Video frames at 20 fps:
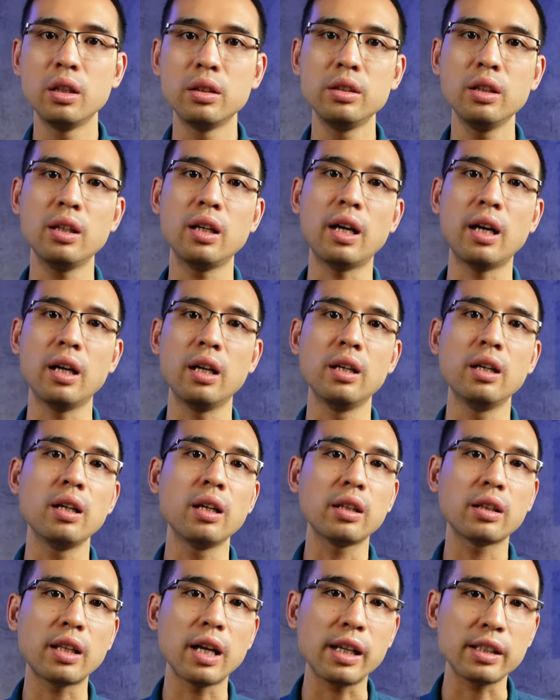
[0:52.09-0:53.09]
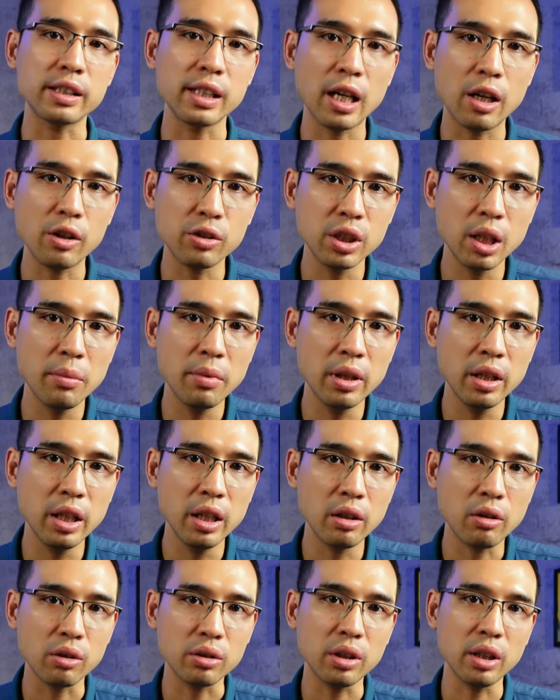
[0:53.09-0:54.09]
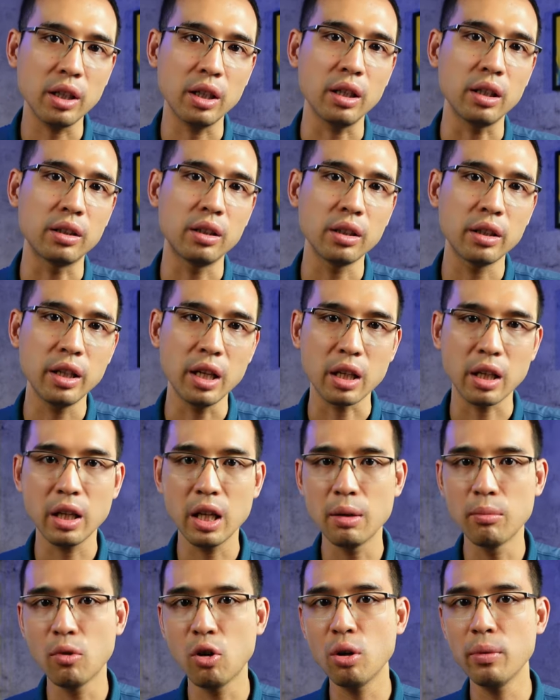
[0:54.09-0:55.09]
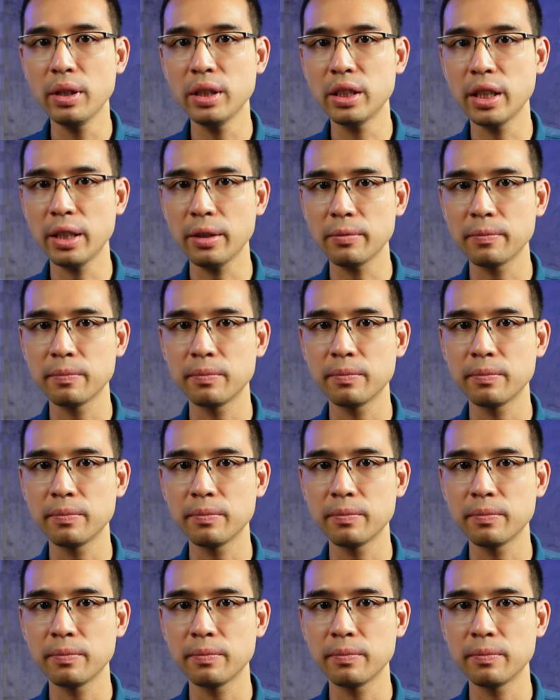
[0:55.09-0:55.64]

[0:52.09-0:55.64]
như là tại sao Gemini có thể thực hiện cái demo bên trên